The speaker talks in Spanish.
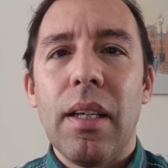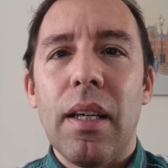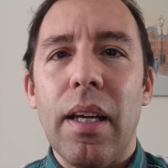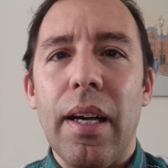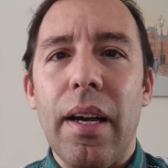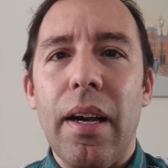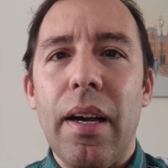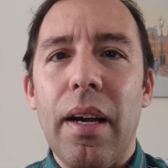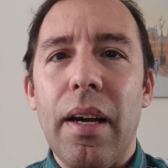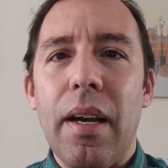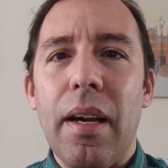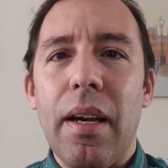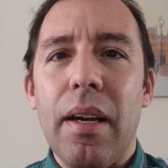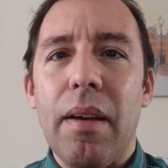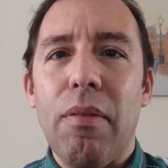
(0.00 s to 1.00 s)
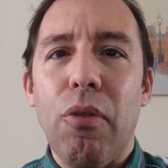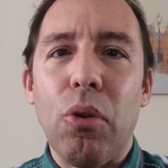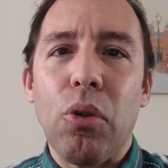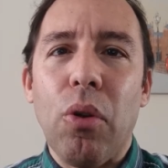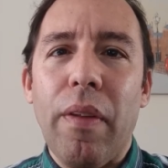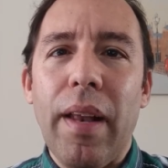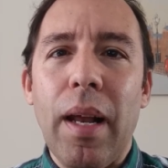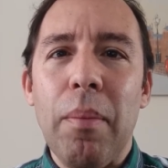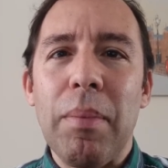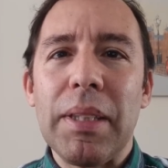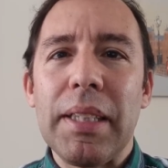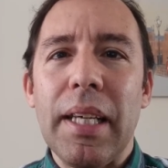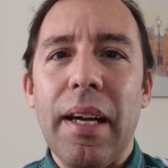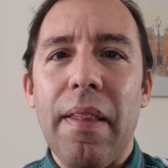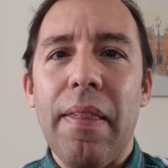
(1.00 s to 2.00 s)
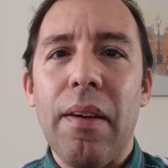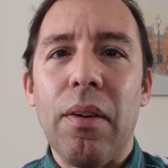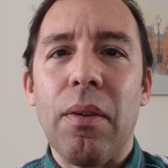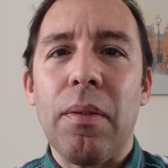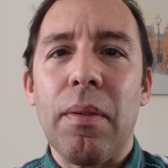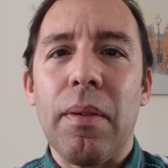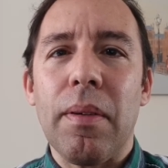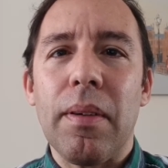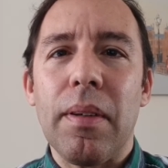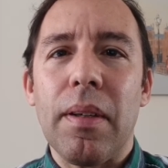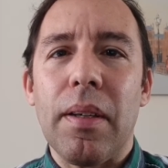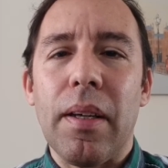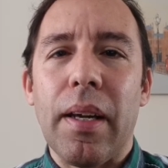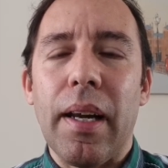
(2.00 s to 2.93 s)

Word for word: eh, fruto de la investigación eh,